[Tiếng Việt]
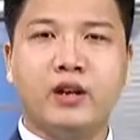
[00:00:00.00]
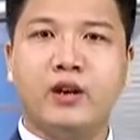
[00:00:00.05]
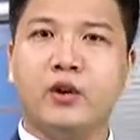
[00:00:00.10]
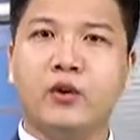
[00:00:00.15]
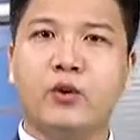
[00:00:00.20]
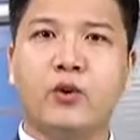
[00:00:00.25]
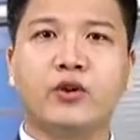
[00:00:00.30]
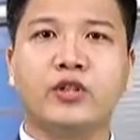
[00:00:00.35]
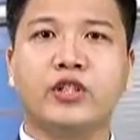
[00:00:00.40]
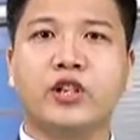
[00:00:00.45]

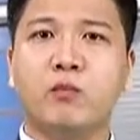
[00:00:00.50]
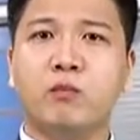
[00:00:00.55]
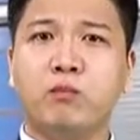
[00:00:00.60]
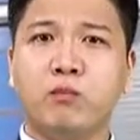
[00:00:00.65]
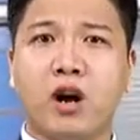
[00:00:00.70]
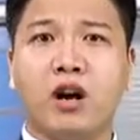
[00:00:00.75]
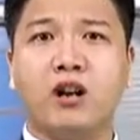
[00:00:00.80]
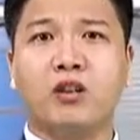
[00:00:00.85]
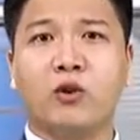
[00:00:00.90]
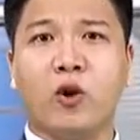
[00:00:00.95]
Cuộc sống
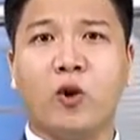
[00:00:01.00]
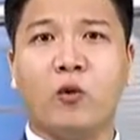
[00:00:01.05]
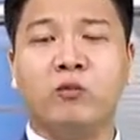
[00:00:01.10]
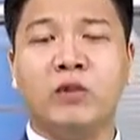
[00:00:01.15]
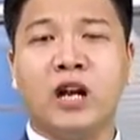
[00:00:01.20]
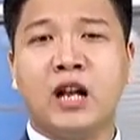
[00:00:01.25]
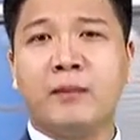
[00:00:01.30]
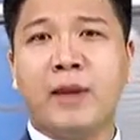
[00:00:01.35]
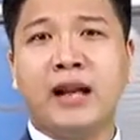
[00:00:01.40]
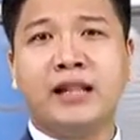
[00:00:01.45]
bận rộn,
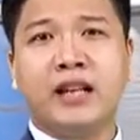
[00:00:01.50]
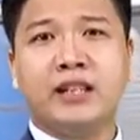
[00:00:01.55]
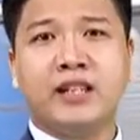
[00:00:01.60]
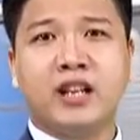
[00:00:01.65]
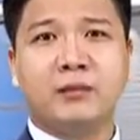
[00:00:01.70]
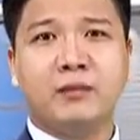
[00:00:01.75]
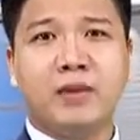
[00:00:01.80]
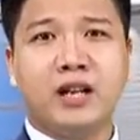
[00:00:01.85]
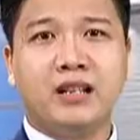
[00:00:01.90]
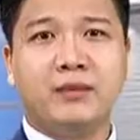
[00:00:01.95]
bản thân Nhật
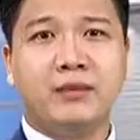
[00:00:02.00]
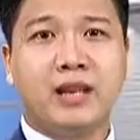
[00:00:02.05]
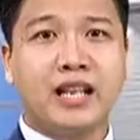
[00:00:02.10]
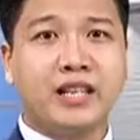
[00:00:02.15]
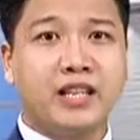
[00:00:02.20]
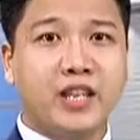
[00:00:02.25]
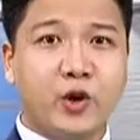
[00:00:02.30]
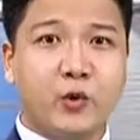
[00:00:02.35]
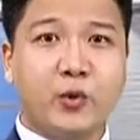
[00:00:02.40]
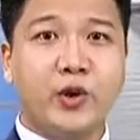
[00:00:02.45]
Minh và
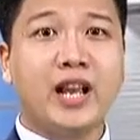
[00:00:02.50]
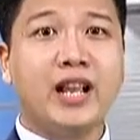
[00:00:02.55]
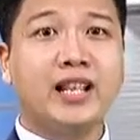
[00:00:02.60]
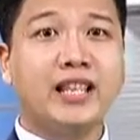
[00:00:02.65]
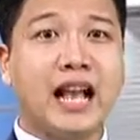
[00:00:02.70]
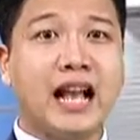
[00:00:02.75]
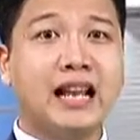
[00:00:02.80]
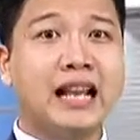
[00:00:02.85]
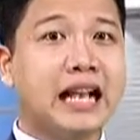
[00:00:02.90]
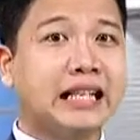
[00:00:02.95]
nhiều quý khán
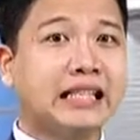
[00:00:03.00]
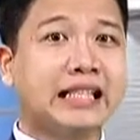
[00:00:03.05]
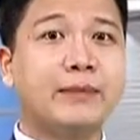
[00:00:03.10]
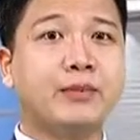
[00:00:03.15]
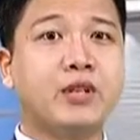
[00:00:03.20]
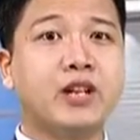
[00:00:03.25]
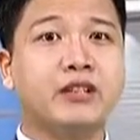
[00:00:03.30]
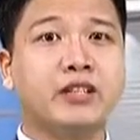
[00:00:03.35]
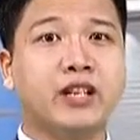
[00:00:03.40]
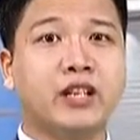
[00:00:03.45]
giả đang xem
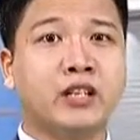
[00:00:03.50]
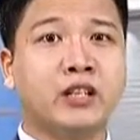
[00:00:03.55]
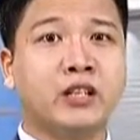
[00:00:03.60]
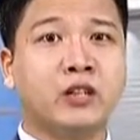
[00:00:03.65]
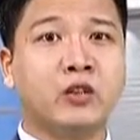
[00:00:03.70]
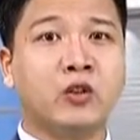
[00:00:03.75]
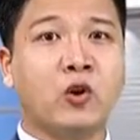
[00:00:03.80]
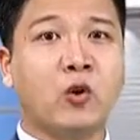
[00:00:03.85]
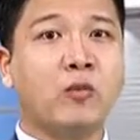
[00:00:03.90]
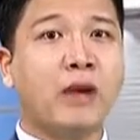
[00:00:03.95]
chương trình
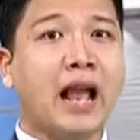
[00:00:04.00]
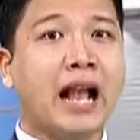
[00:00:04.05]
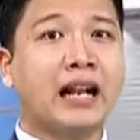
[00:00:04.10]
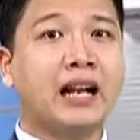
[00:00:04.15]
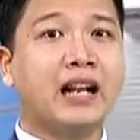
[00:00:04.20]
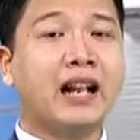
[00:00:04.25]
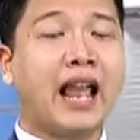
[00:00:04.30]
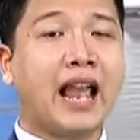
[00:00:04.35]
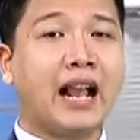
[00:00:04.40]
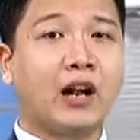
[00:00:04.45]
cũng ăn ở
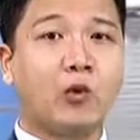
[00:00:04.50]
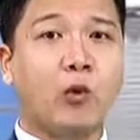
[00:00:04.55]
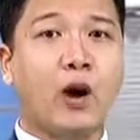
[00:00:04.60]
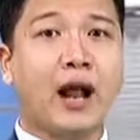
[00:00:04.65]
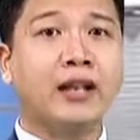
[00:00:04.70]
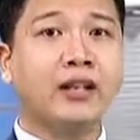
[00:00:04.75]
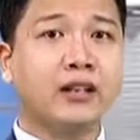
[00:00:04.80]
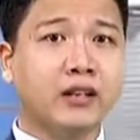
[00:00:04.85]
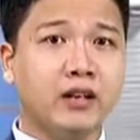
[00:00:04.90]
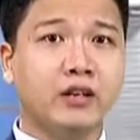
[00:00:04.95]
hàng quán
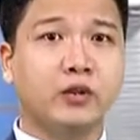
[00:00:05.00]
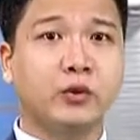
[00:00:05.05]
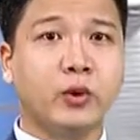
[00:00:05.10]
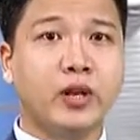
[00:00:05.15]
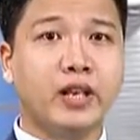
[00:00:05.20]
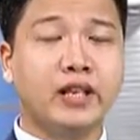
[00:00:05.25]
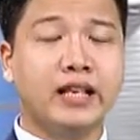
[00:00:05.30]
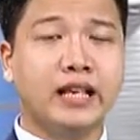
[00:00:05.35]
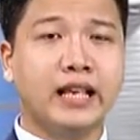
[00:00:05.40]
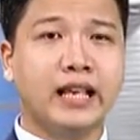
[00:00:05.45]
thường
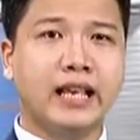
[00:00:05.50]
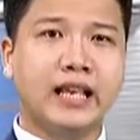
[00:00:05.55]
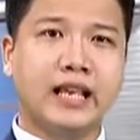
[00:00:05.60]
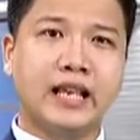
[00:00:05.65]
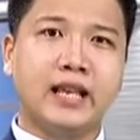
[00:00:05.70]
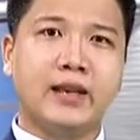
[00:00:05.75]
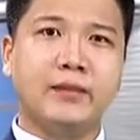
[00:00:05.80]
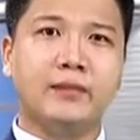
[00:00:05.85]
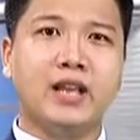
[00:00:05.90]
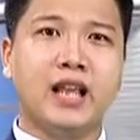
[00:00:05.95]
xuyên.
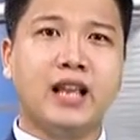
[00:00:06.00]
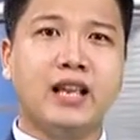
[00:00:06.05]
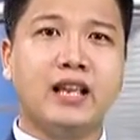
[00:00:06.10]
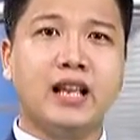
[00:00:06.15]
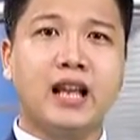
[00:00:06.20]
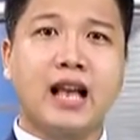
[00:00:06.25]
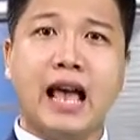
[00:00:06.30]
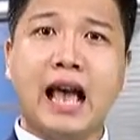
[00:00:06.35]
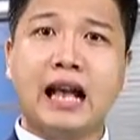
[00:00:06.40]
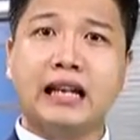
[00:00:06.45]
Vậy
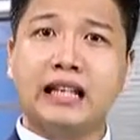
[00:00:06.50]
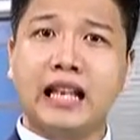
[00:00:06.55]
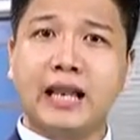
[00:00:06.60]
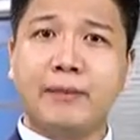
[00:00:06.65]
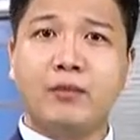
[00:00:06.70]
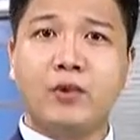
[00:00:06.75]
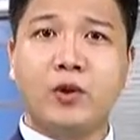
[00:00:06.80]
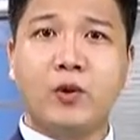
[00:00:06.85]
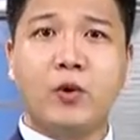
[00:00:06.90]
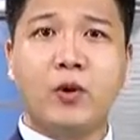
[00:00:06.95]
ăn nem
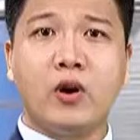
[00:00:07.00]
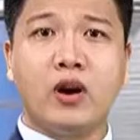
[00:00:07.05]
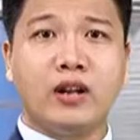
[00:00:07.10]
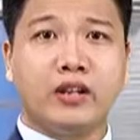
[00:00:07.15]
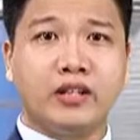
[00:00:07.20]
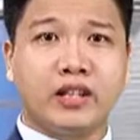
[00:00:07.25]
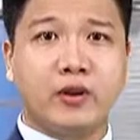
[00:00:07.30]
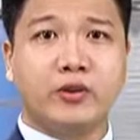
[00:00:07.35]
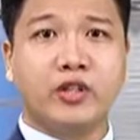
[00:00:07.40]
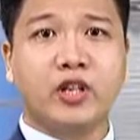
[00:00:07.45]
chua,
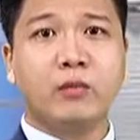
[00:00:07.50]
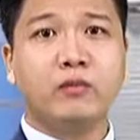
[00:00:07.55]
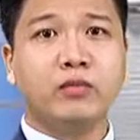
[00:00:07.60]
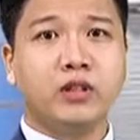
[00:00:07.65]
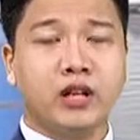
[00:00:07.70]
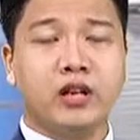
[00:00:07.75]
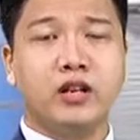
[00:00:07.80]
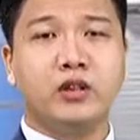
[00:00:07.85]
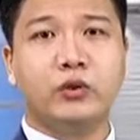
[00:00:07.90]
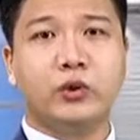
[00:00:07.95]
rau sống
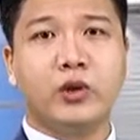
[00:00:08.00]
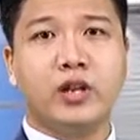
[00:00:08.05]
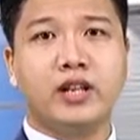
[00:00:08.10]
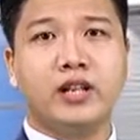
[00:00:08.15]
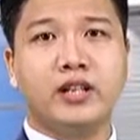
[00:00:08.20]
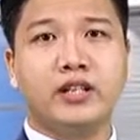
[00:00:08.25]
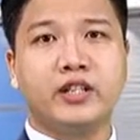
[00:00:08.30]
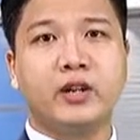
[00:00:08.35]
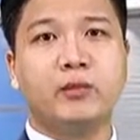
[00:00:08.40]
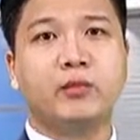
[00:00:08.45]
thường xuyên
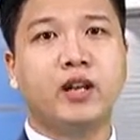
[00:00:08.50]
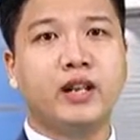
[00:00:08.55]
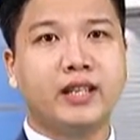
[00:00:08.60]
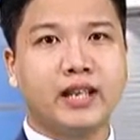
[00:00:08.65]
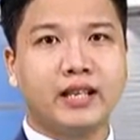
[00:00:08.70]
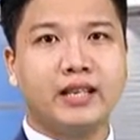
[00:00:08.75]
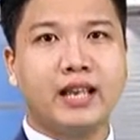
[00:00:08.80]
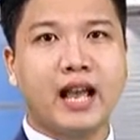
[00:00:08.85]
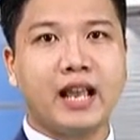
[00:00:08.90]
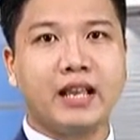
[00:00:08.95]
trong thời gian
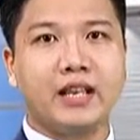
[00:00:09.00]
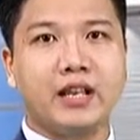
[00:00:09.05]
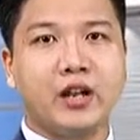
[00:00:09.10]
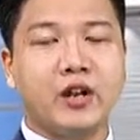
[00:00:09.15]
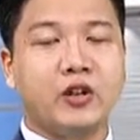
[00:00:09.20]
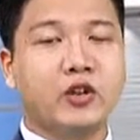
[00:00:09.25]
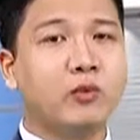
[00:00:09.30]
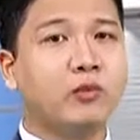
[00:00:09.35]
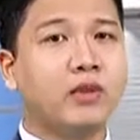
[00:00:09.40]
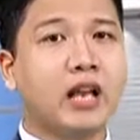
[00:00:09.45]
dài,
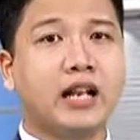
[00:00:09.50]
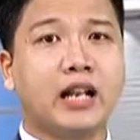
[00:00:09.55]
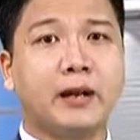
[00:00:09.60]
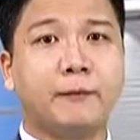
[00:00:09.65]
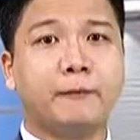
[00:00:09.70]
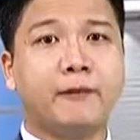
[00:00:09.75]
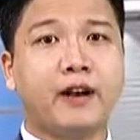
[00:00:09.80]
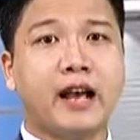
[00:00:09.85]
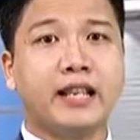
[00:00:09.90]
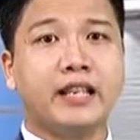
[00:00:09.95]
chúng ta gặp
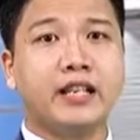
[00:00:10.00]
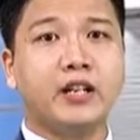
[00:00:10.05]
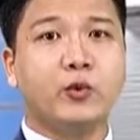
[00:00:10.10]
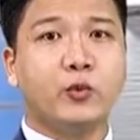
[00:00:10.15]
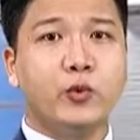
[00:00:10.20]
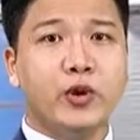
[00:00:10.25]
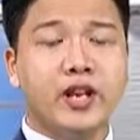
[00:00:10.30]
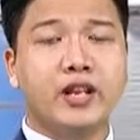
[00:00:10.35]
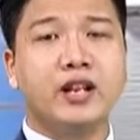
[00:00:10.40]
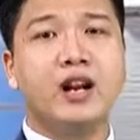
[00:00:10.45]
phải những
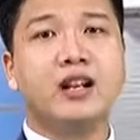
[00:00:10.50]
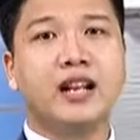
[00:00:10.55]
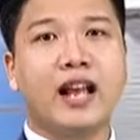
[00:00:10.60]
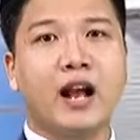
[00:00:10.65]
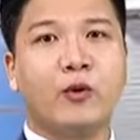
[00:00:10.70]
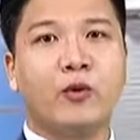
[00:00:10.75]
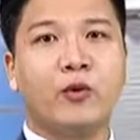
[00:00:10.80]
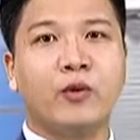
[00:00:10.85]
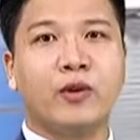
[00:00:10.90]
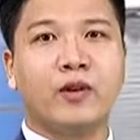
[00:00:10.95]
nguy cơ
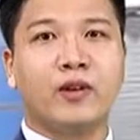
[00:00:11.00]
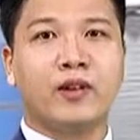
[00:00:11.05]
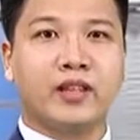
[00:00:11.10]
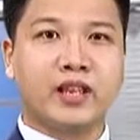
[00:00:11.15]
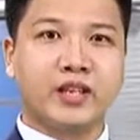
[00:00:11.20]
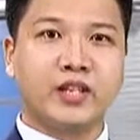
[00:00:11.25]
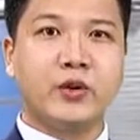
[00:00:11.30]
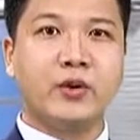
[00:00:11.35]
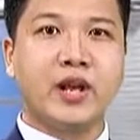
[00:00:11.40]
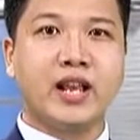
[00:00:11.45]
nào và
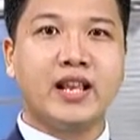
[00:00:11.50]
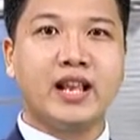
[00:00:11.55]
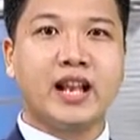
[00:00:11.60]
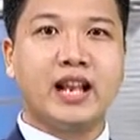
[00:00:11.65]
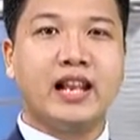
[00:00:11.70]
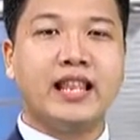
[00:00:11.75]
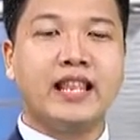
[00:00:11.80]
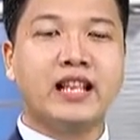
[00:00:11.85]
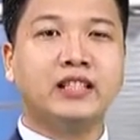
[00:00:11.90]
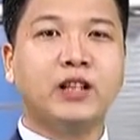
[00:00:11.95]
sau đây là
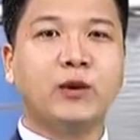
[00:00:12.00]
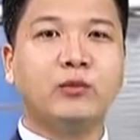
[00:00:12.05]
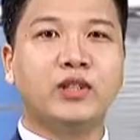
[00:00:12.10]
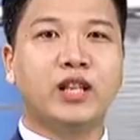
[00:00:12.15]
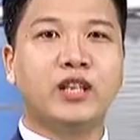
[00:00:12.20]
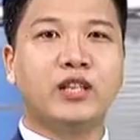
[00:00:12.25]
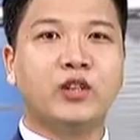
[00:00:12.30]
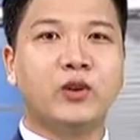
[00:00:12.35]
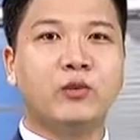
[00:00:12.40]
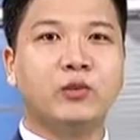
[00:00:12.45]
những thông tin
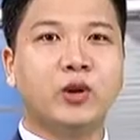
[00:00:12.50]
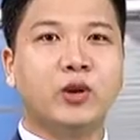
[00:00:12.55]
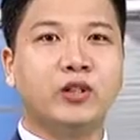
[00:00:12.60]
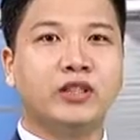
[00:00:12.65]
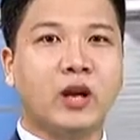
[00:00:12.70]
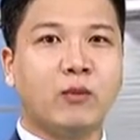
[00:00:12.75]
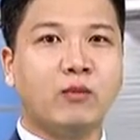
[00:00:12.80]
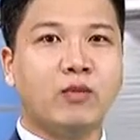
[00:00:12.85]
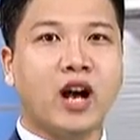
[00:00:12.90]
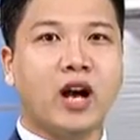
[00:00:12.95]
chúng tôi
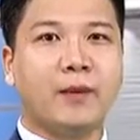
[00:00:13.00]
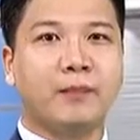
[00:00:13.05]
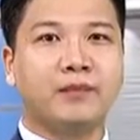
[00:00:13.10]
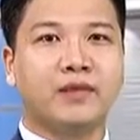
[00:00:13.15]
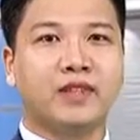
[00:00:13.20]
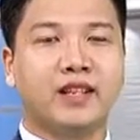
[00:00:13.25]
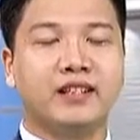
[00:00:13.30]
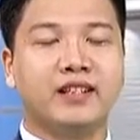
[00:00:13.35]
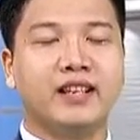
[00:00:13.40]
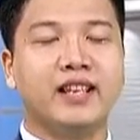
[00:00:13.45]
tổng hợp
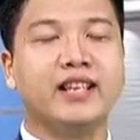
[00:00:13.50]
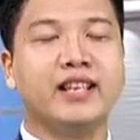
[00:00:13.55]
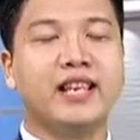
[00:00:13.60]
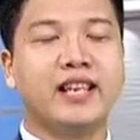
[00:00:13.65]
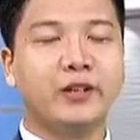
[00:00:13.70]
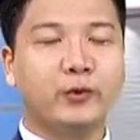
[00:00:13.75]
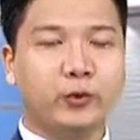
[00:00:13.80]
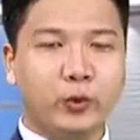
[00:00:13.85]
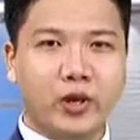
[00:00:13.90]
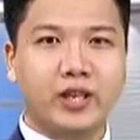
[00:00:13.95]
từ ý kiến
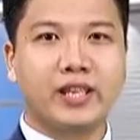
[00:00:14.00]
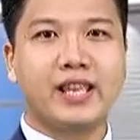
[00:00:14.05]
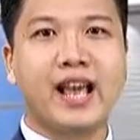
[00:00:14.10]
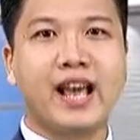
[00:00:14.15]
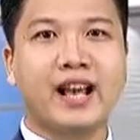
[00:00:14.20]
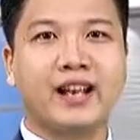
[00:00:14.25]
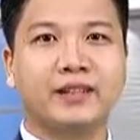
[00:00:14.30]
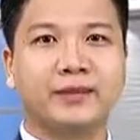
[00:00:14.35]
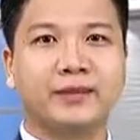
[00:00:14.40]
chuyên gia.